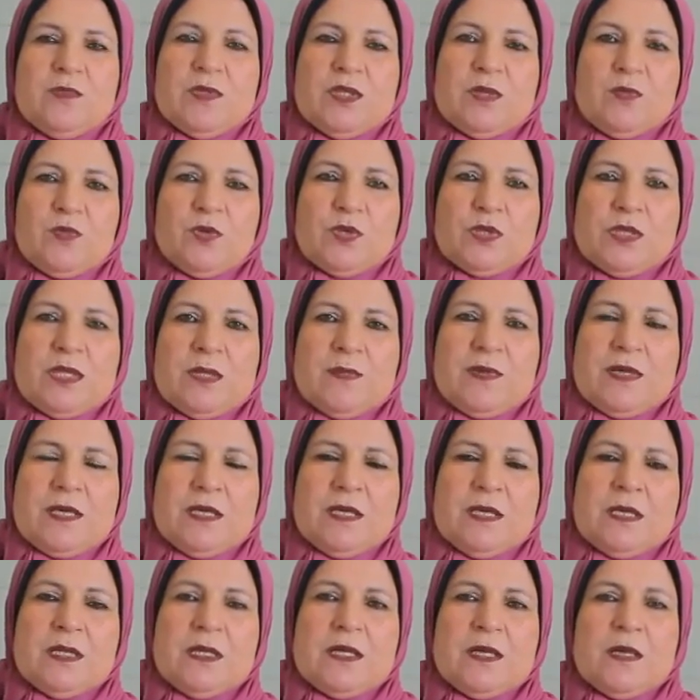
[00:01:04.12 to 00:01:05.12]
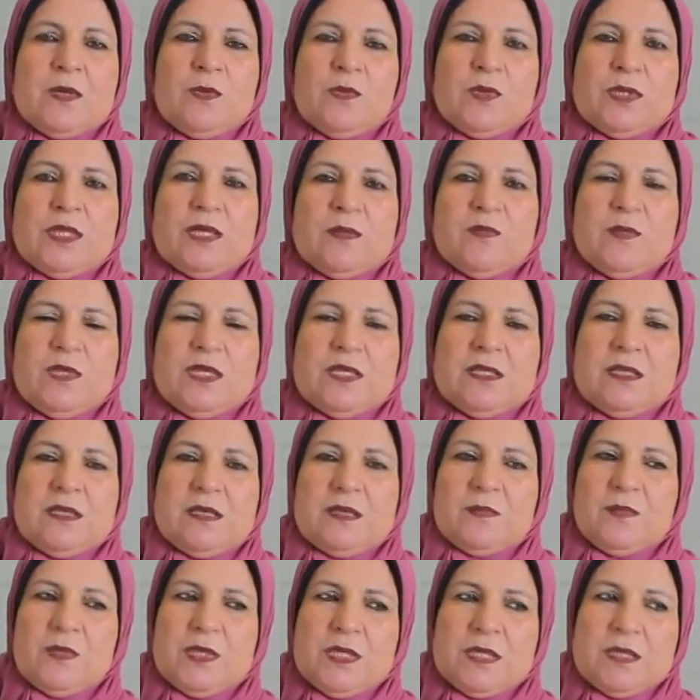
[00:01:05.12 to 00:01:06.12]
خدمه المجتمع وتنميه
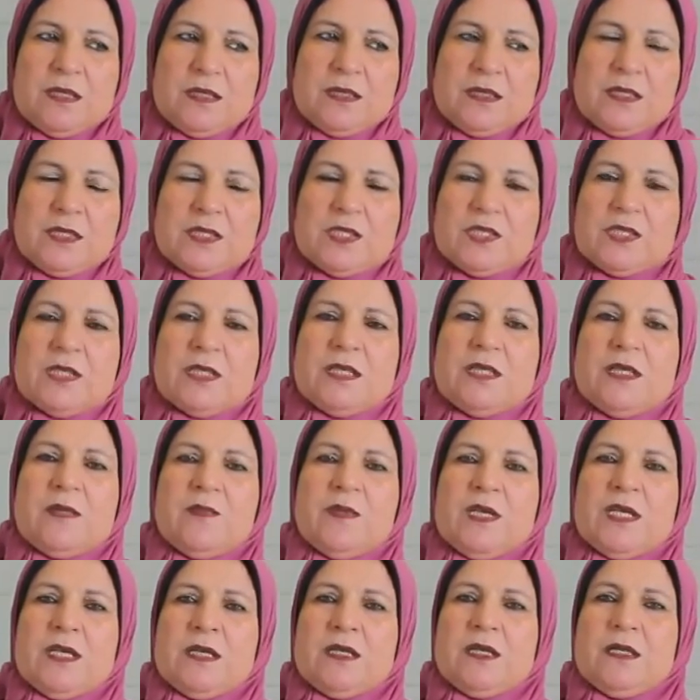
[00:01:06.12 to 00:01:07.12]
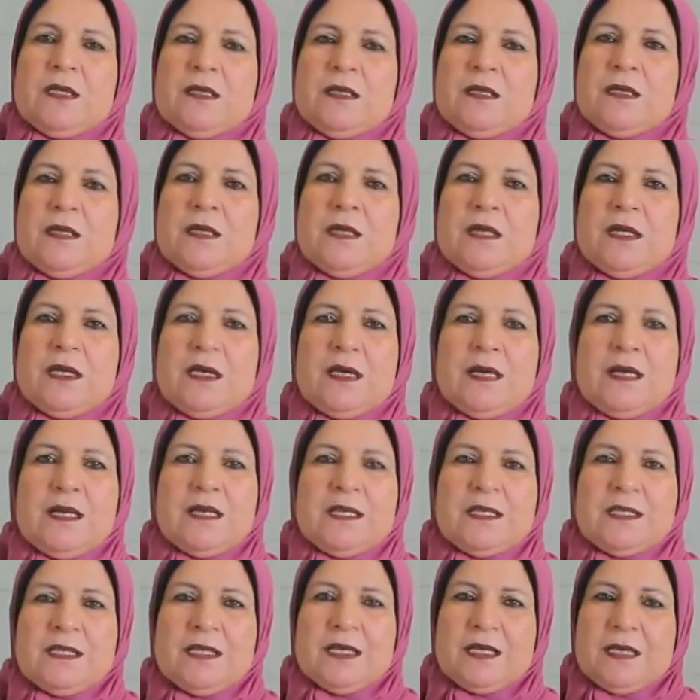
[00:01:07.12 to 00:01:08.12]
البيئه اشترينا مكنه آه،
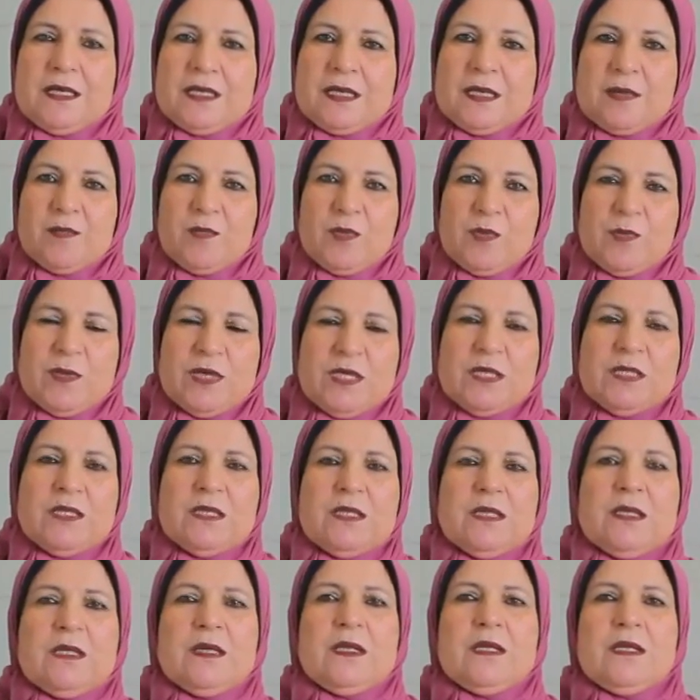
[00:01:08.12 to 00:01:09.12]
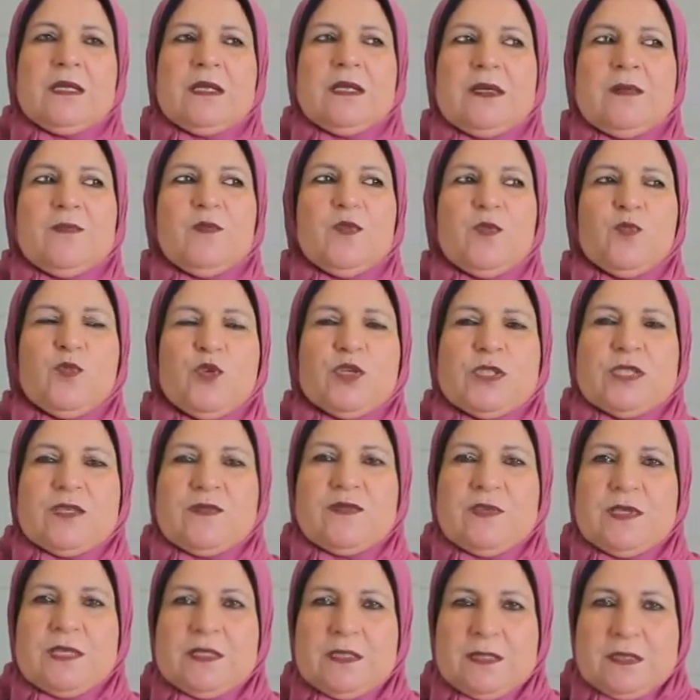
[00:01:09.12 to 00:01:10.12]
لانتاج الكمامات آه،
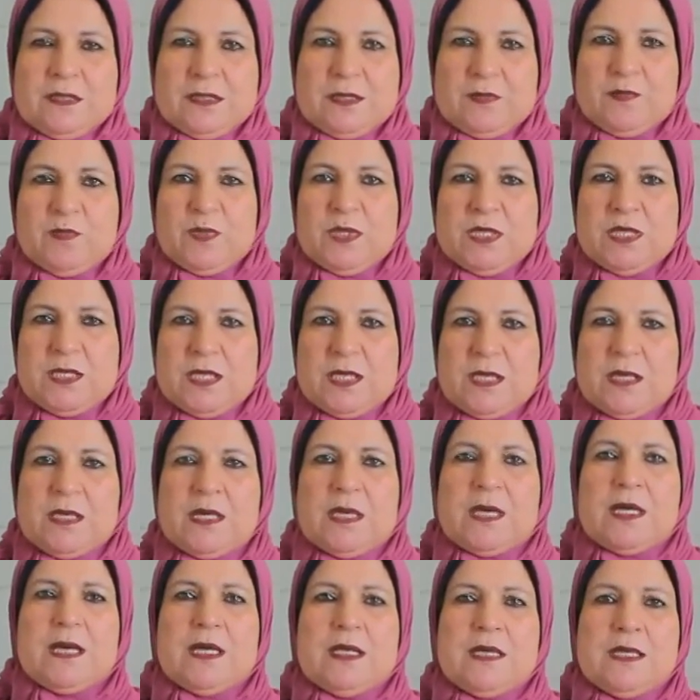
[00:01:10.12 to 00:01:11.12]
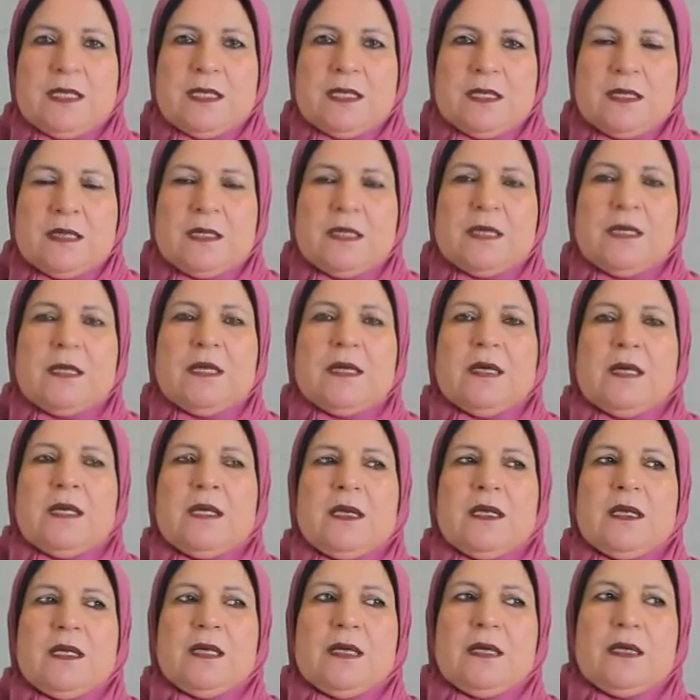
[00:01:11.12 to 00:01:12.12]
بمواصفات طبيه عاليه
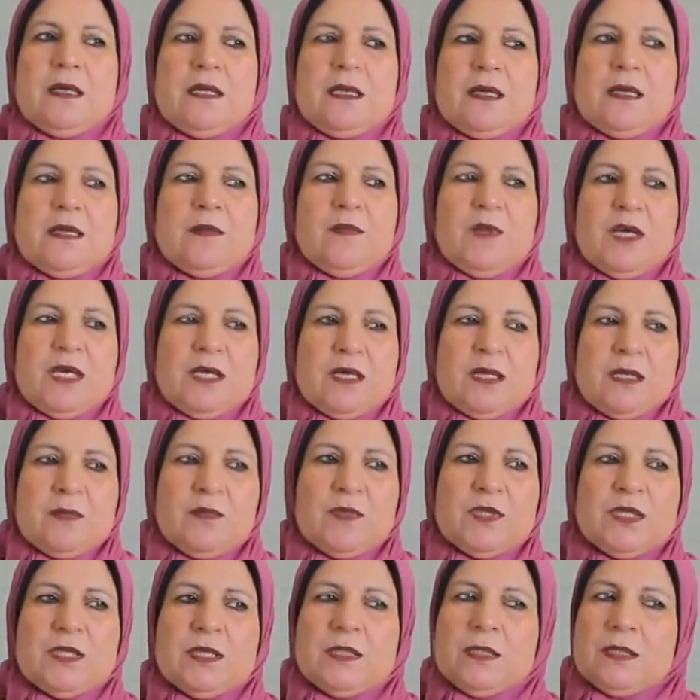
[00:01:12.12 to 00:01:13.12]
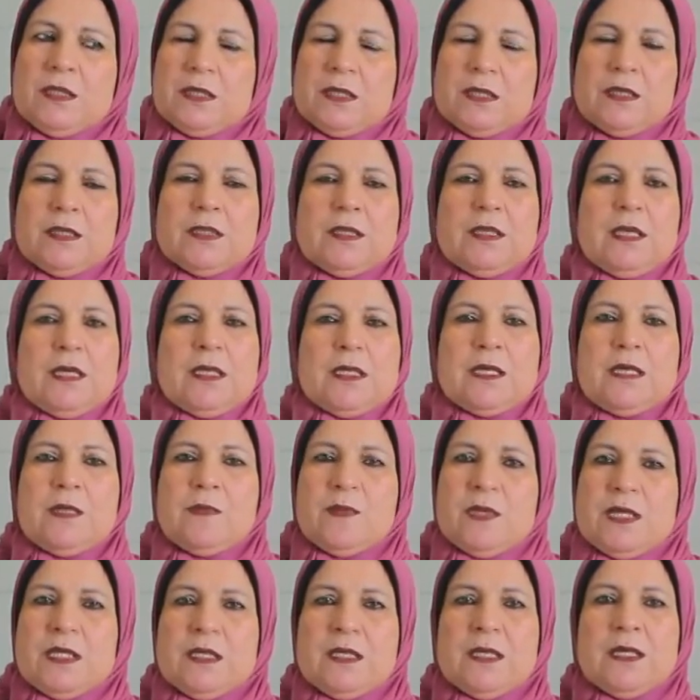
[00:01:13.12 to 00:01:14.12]
المكنه بتنتج
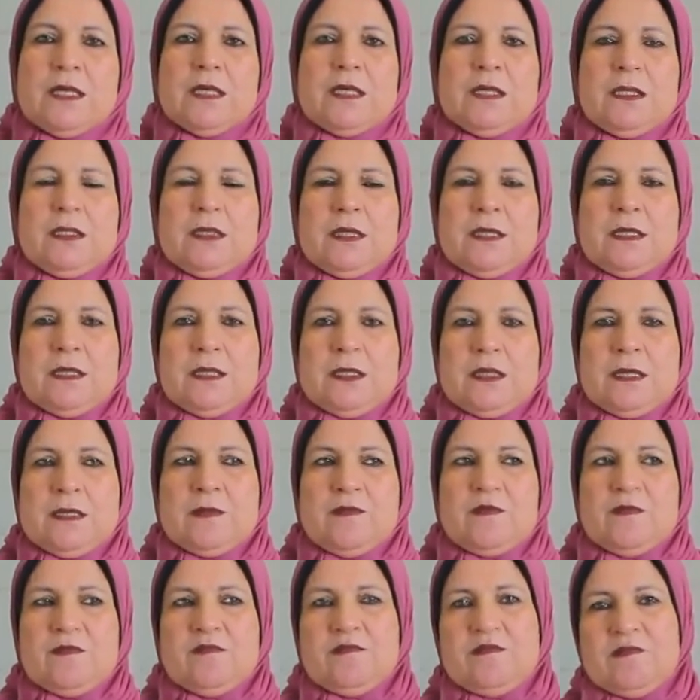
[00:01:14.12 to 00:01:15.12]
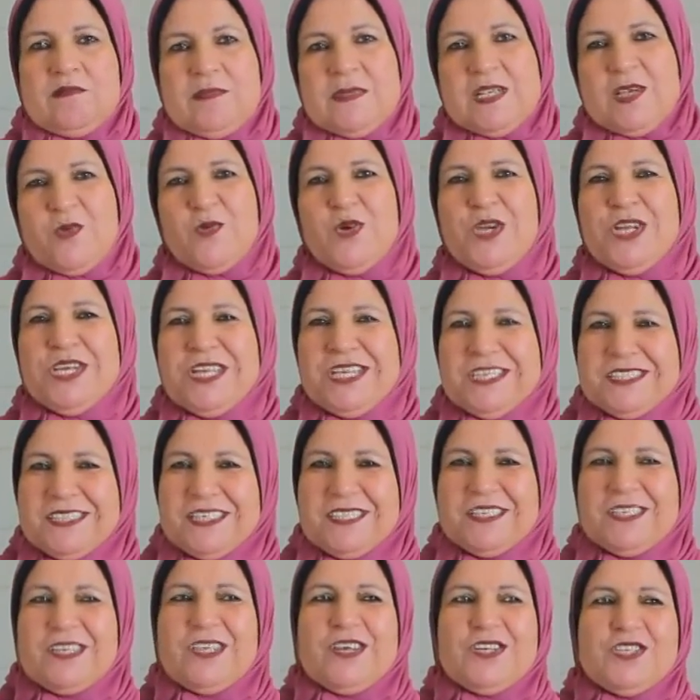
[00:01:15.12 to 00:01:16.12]
تقريبا يعني لو احنا
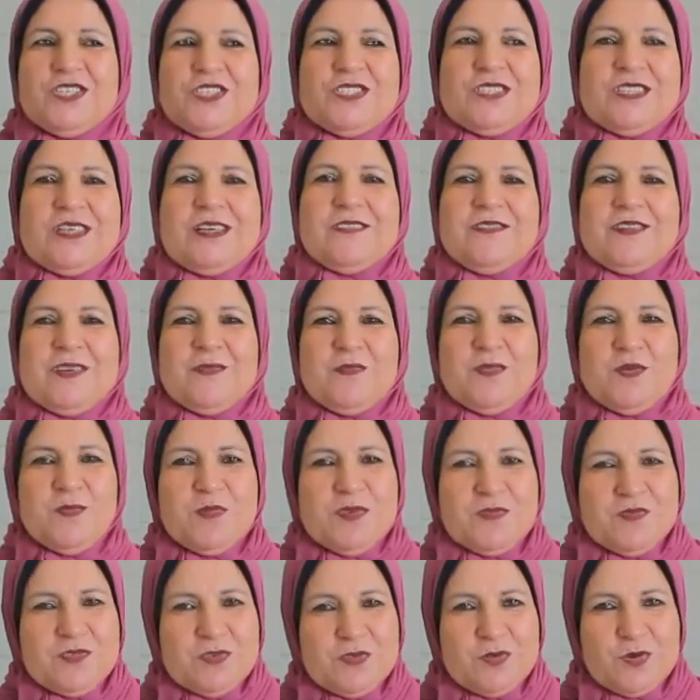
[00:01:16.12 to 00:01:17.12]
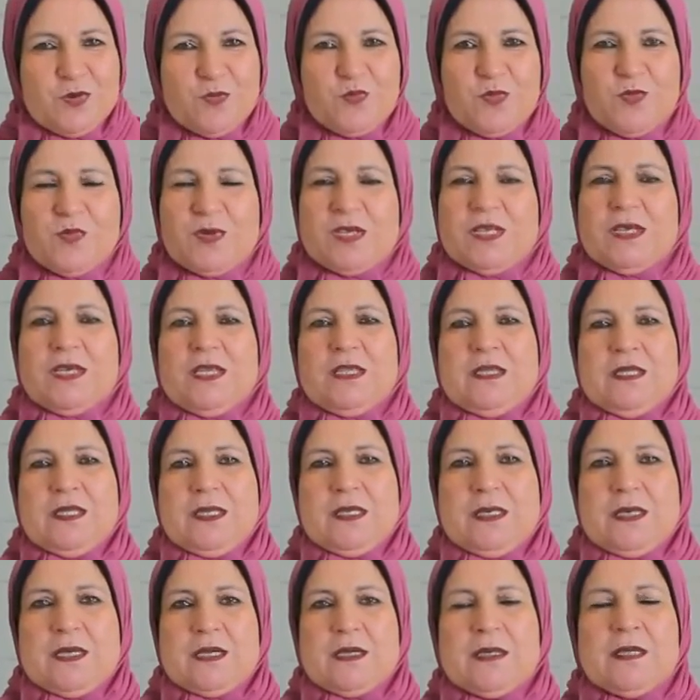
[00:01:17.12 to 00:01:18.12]
احتاجنا 10000 كمامه في اليوم ممكن
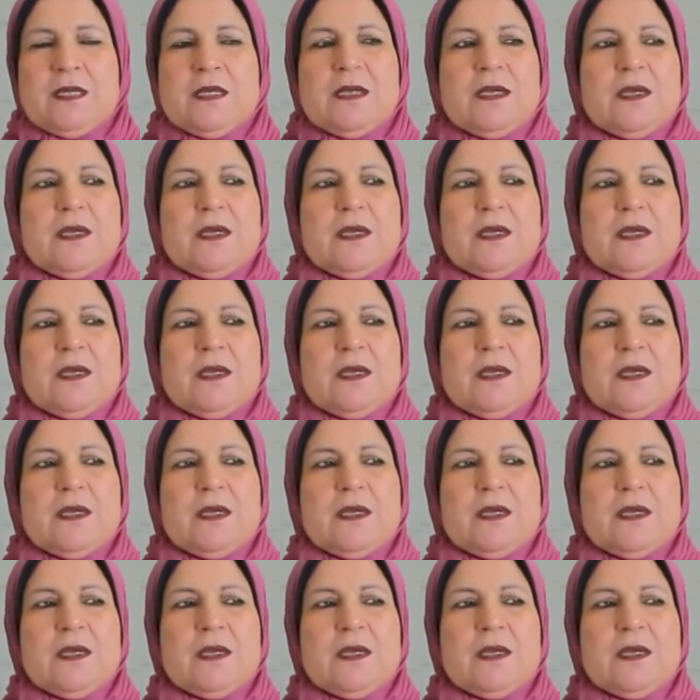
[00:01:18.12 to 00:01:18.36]
ننتجها